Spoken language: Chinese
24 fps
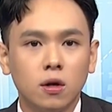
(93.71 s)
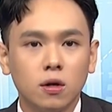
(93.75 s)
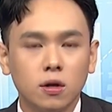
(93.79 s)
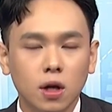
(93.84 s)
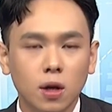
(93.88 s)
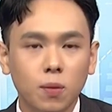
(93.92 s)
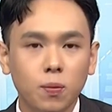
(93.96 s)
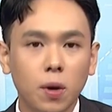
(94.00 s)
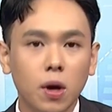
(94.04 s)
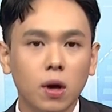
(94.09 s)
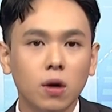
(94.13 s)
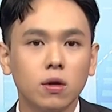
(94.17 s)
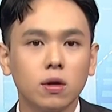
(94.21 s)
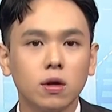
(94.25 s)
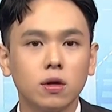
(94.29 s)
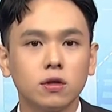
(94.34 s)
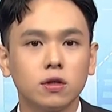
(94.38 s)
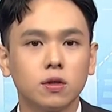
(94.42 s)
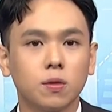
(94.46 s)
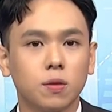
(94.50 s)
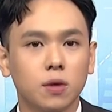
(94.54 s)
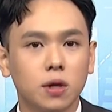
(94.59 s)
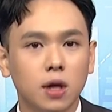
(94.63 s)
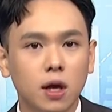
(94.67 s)
那鲍尔要
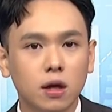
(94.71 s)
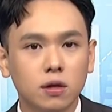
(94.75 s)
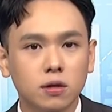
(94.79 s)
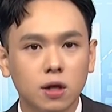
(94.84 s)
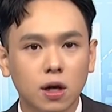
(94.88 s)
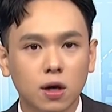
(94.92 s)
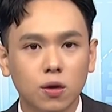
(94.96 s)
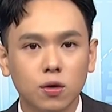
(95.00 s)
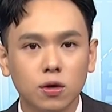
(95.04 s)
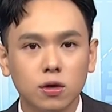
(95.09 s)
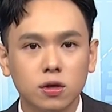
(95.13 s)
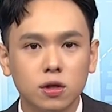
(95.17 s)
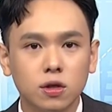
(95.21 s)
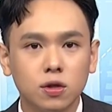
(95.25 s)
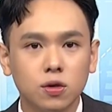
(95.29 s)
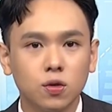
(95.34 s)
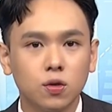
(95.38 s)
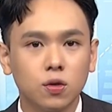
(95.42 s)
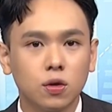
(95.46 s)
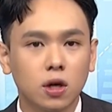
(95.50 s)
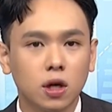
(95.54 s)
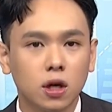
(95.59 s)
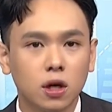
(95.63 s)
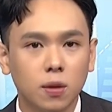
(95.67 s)
怎么样才会试
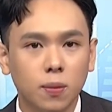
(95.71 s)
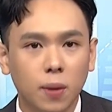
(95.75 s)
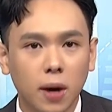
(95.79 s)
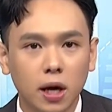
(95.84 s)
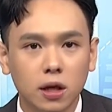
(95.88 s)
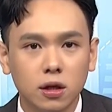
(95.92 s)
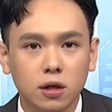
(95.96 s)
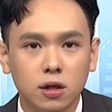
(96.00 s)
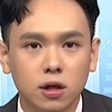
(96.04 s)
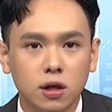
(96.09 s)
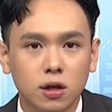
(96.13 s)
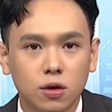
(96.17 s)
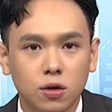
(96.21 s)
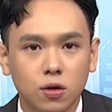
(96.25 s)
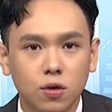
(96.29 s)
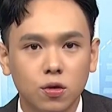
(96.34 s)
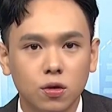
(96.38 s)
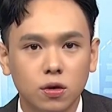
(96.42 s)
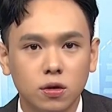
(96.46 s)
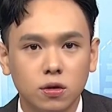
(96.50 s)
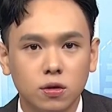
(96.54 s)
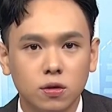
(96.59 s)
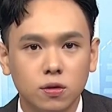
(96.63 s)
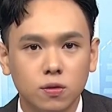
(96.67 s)
出鸽派的言
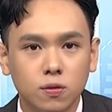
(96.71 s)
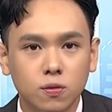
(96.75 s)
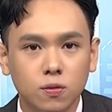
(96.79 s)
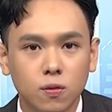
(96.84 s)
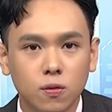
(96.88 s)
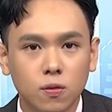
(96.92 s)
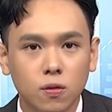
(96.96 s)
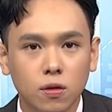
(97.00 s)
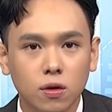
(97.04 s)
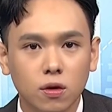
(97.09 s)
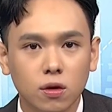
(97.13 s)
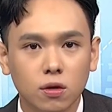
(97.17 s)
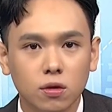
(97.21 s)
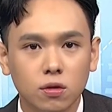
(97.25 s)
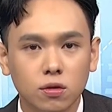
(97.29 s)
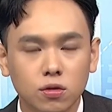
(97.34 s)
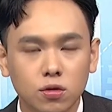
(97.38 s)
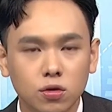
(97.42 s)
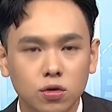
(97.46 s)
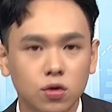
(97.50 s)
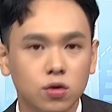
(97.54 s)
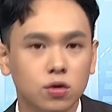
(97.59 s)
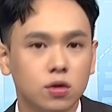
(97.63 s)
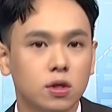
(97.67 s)
论？
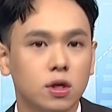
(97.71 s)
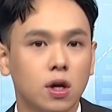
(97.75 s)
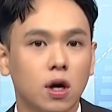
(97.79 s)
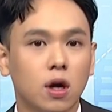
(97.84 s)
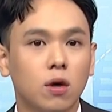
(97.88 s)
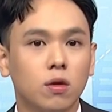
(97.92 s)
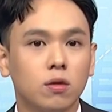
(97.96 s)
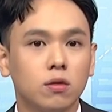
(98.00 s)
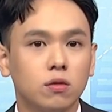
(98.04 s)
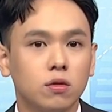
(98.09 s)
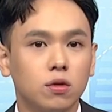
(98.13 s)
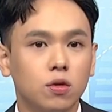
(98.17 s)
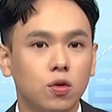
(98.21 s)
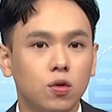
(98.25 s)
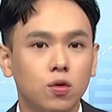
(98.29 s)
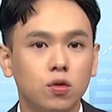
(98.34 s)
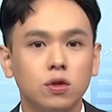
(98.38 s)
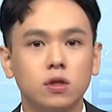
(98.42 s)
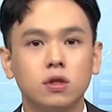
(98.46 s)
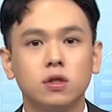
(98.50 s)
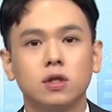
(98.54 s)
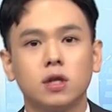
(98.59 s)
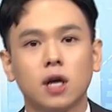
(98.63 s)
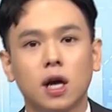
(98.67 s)
就是要股
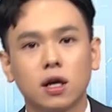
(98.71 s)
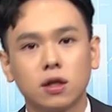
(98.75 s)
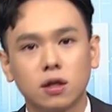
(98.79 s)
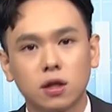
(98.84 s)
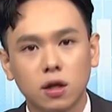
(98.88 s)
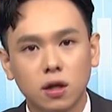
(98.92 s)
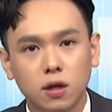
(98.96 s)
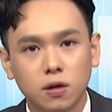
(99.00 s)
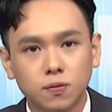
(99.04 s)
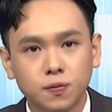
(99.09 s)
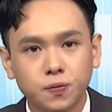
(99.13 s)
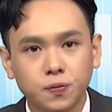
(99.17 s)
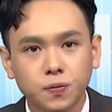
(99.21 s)
市下跌。